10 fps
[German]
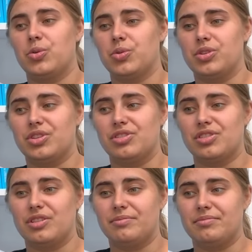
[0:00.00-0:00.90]
und
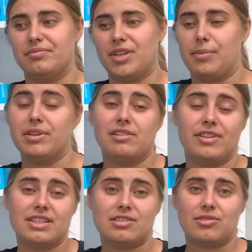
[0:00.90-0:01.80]
ähm, ja, Mittel
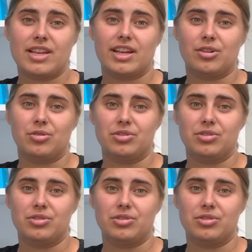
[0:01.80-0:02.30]
festzulegen.